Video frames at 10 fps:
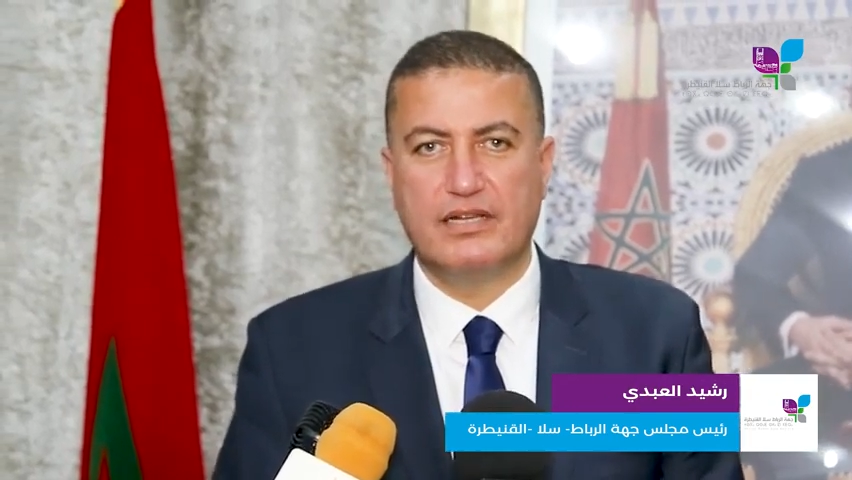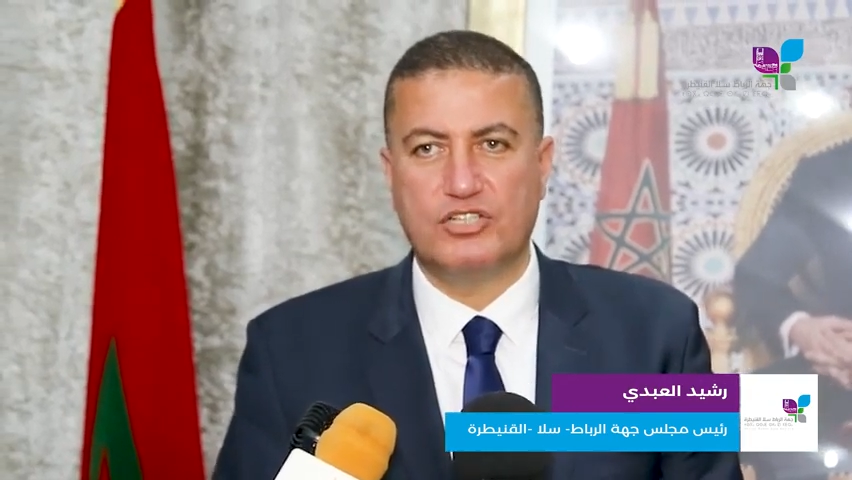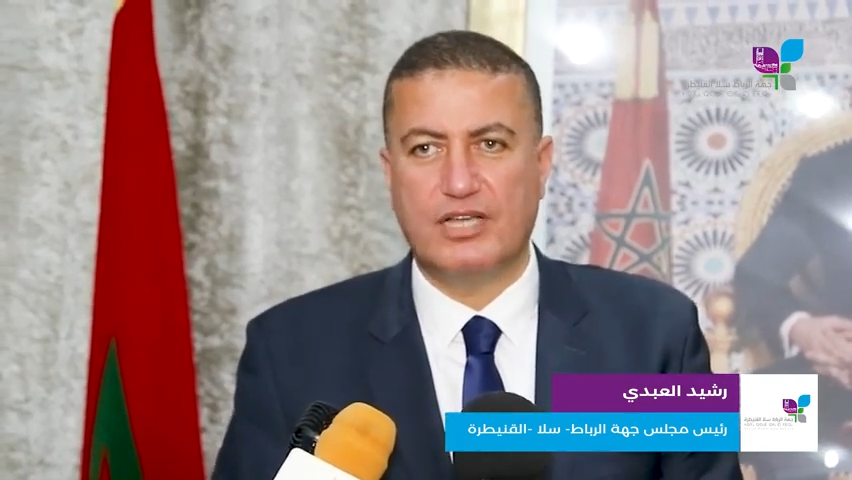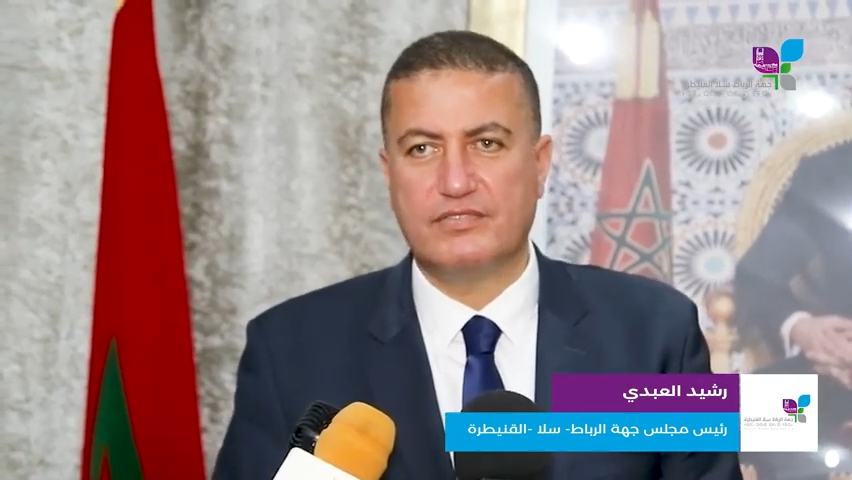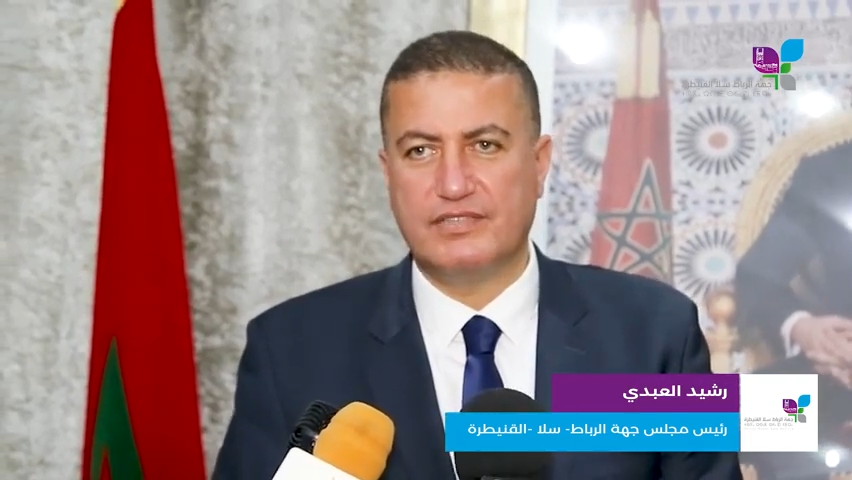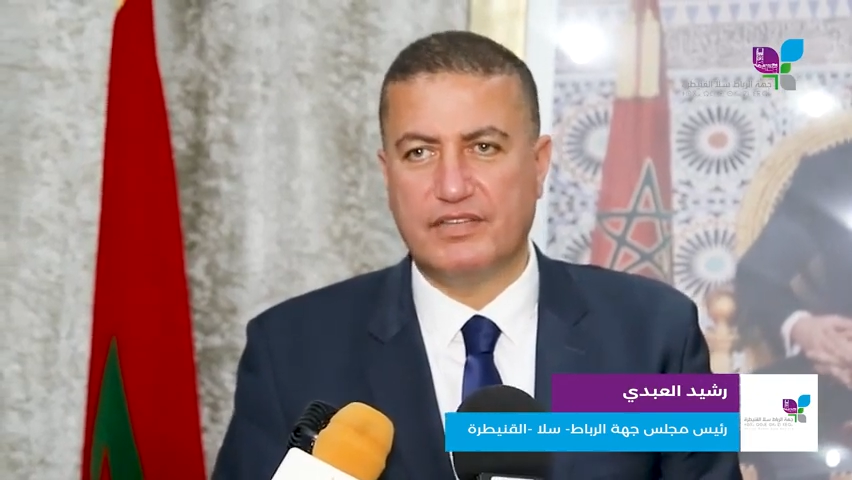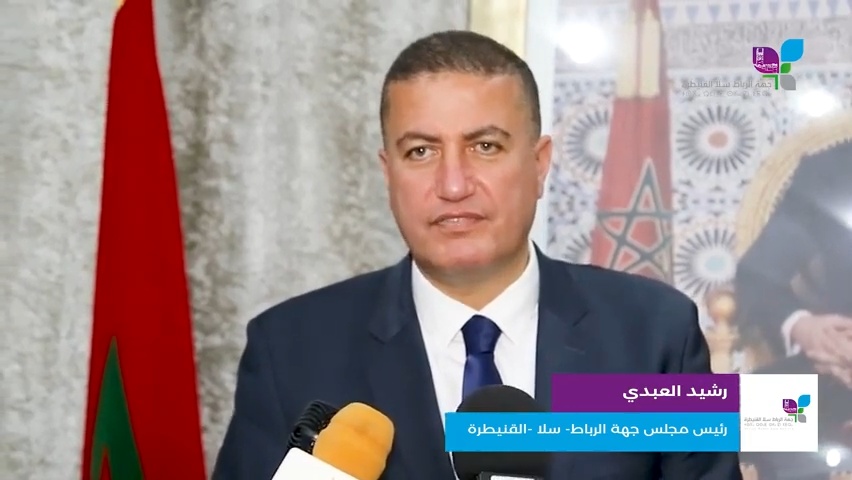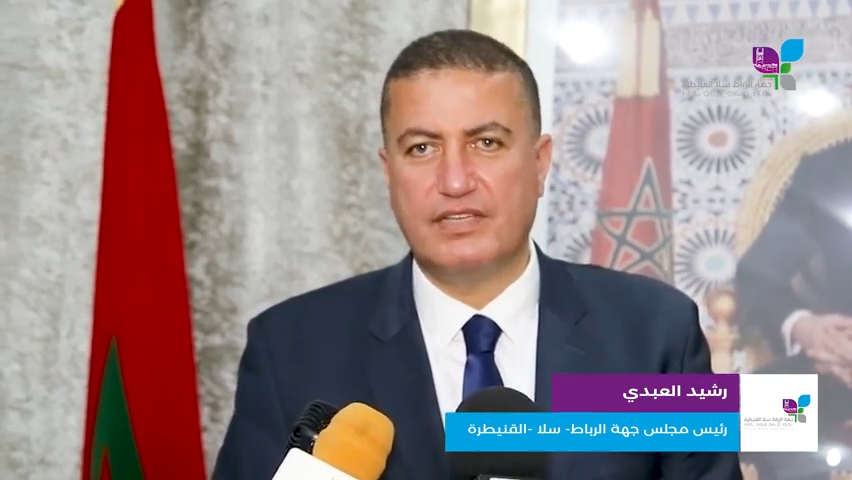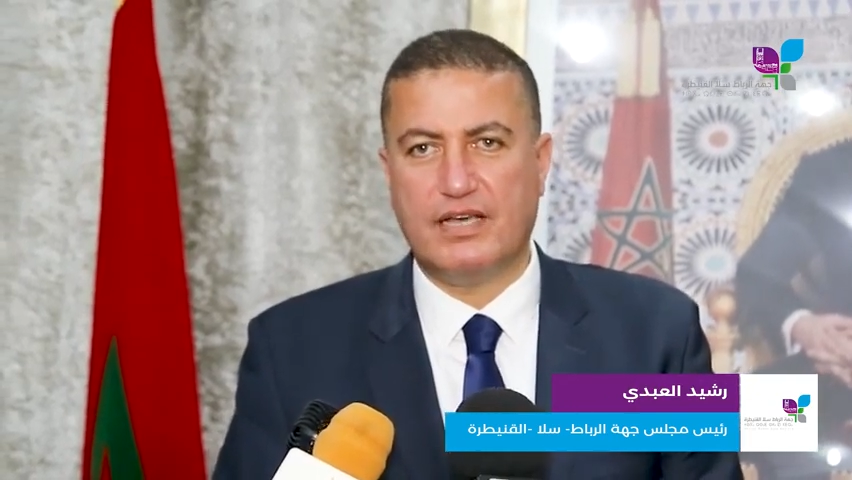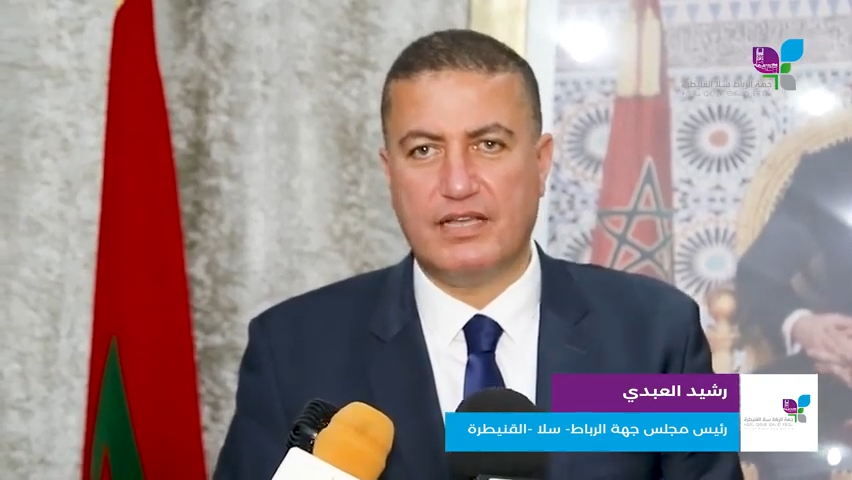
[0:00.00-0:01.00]
اللي جاءت في
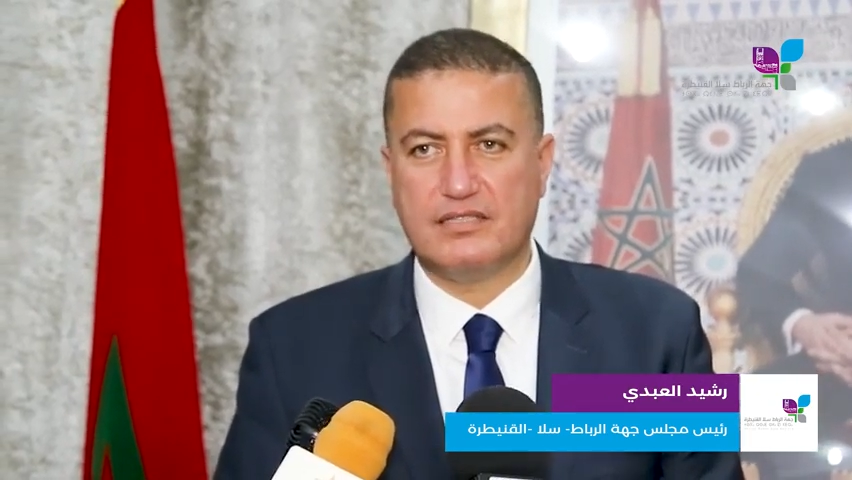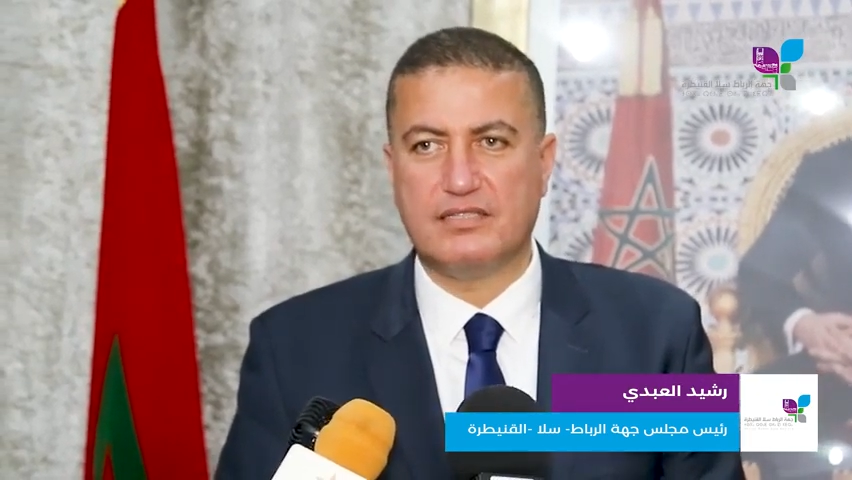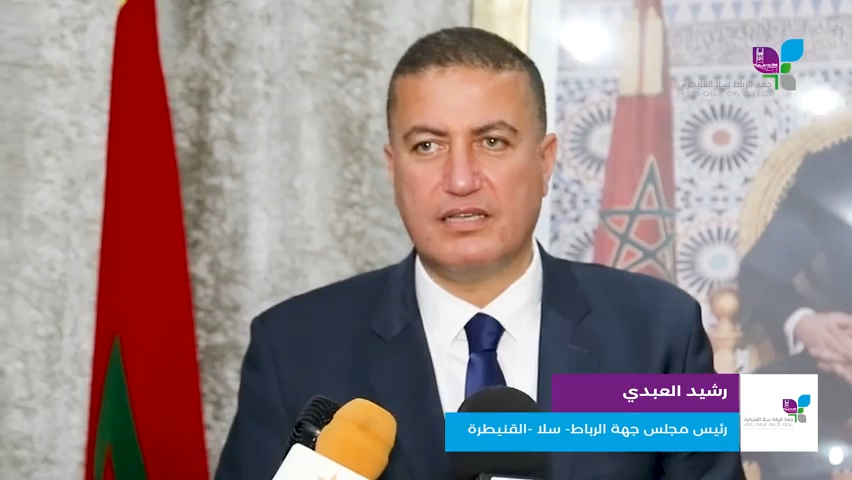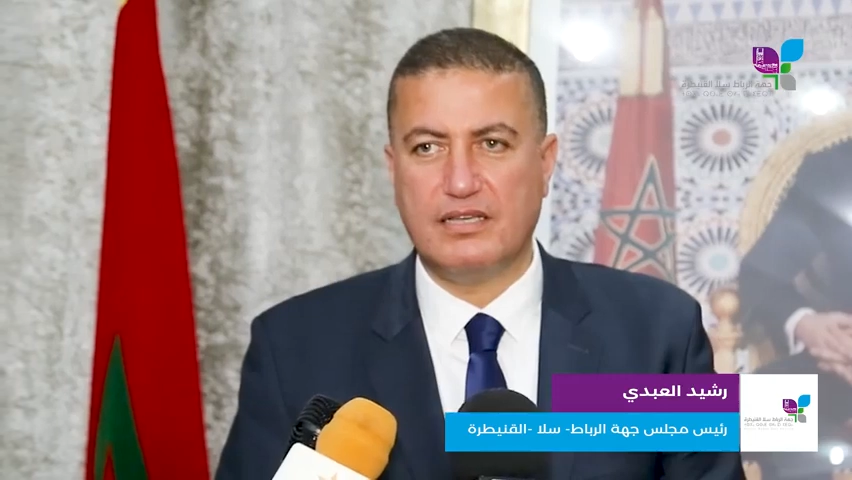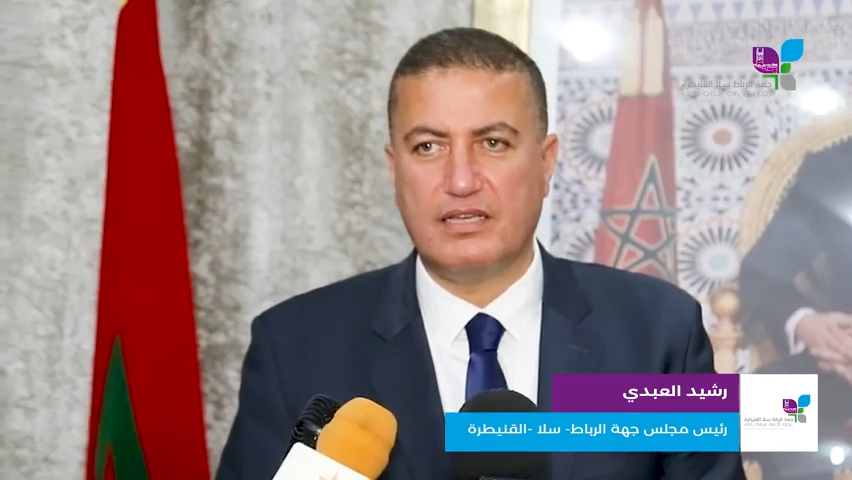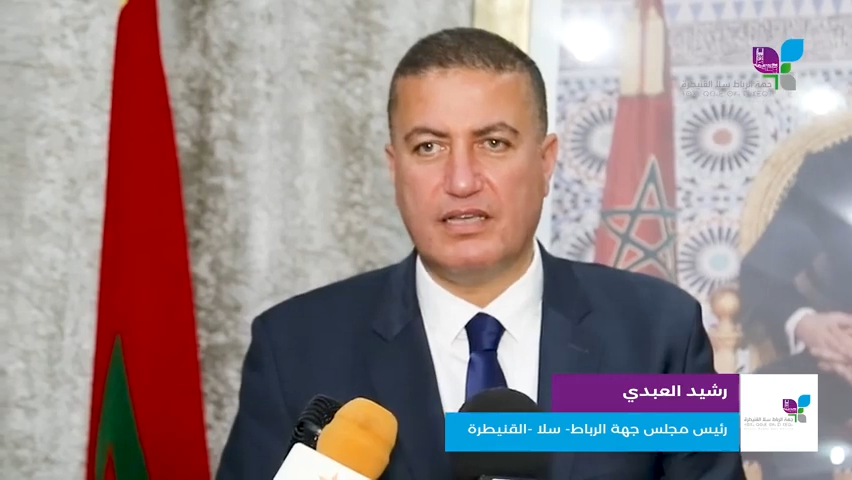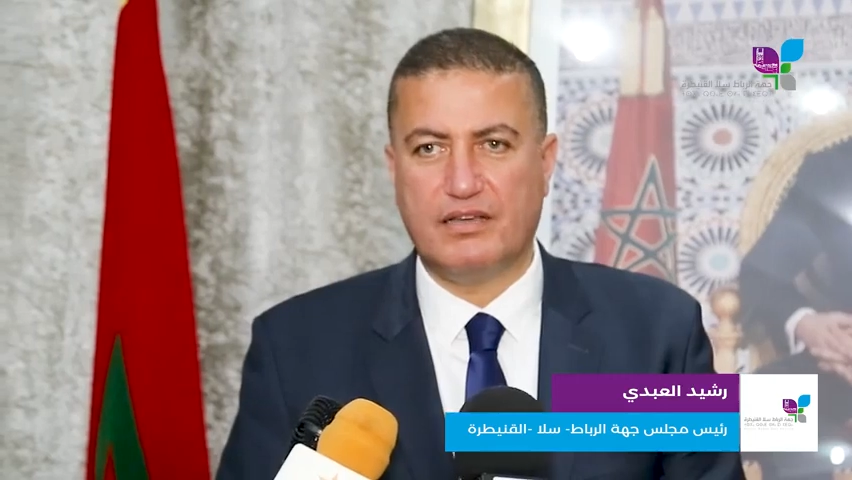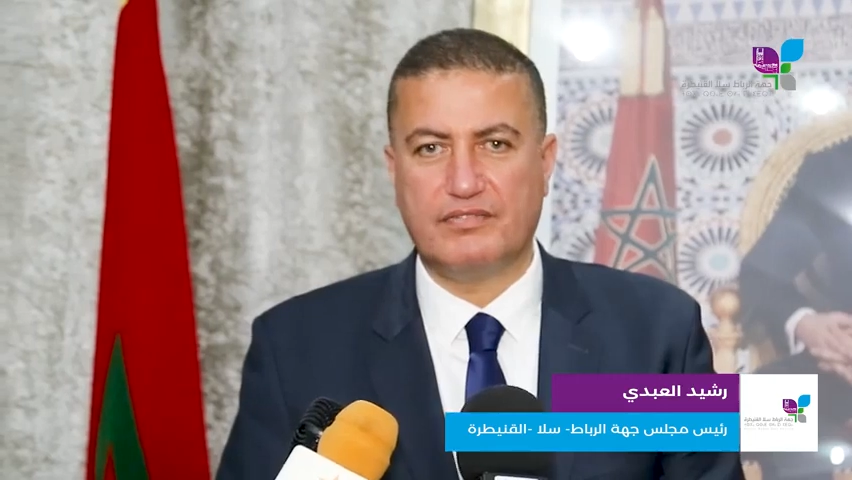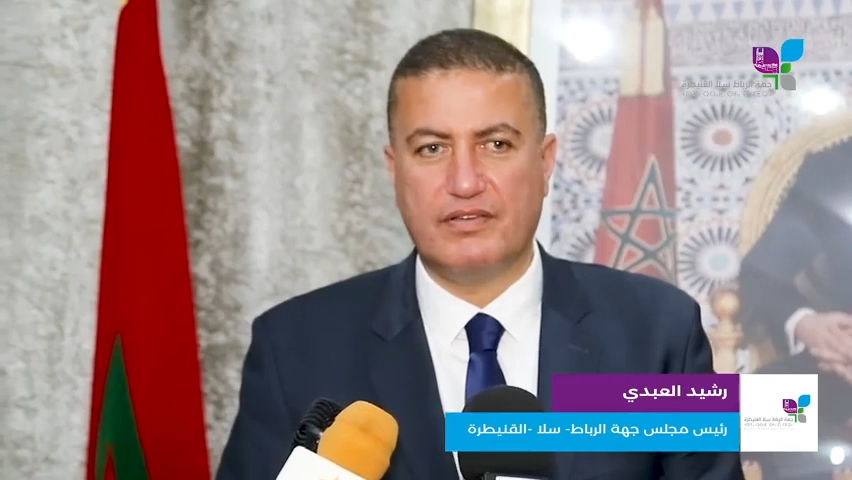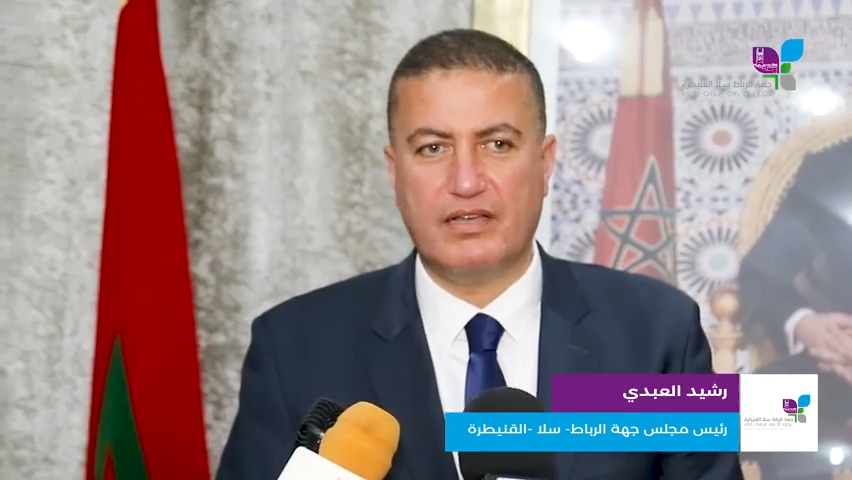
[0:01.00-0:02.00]
ظرفية خاصة
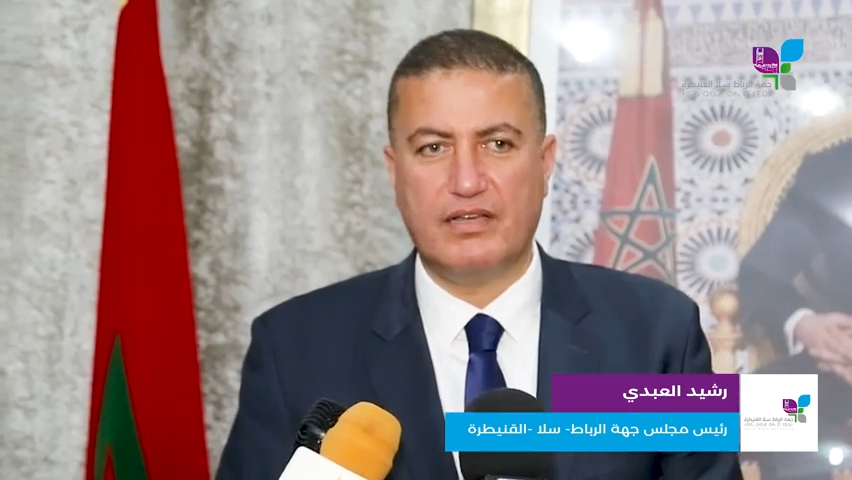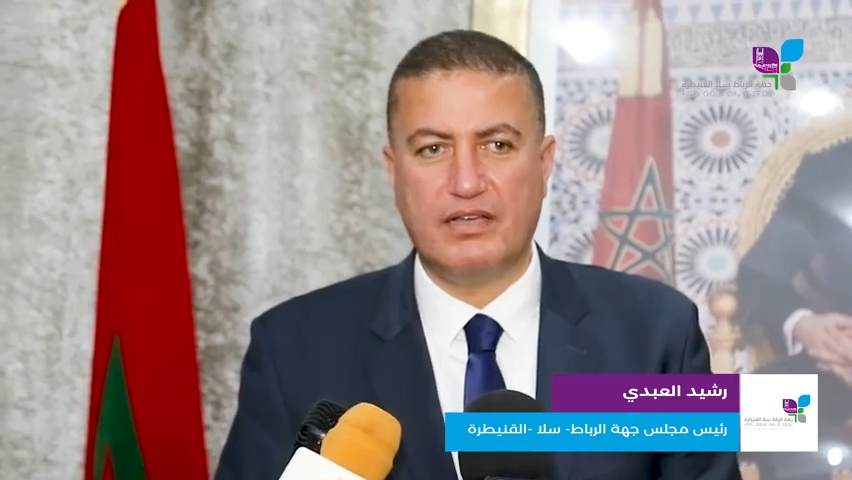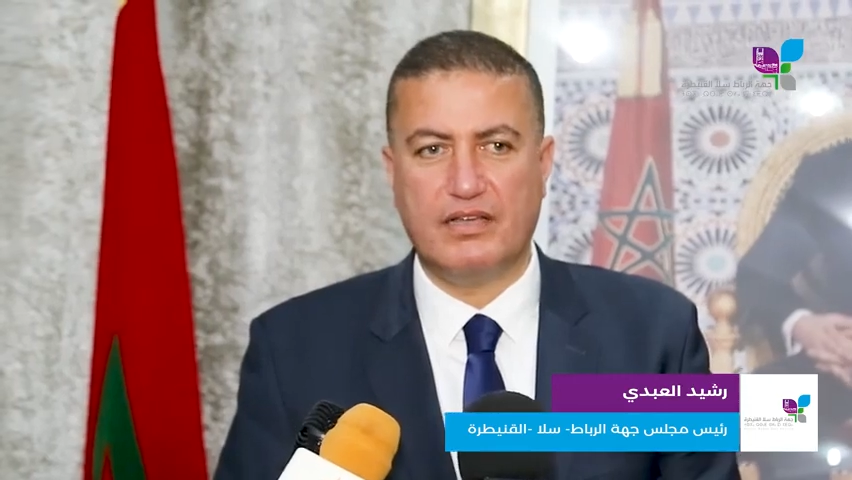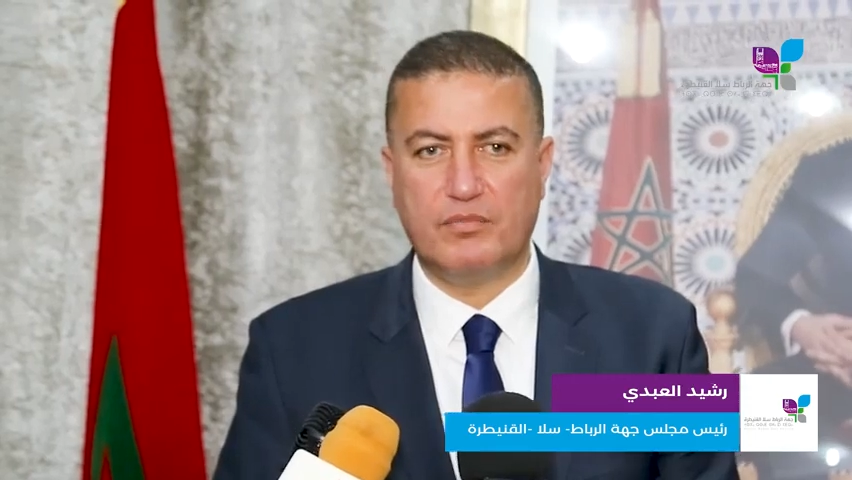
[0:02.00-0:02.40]
كيعرفها